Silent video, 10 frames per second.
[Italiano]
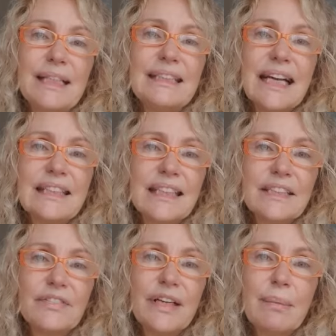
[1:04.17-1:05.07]
pensa ai
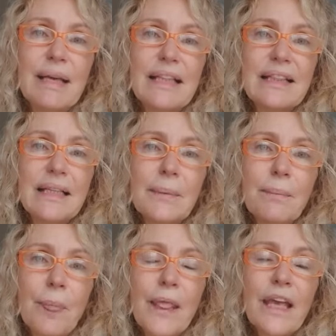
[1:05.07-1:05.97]
trasferimenti.
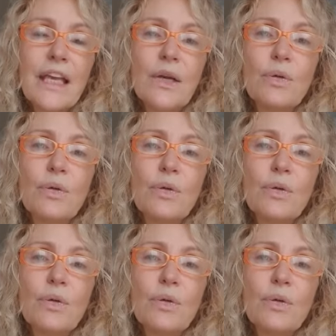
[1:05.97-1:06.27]
In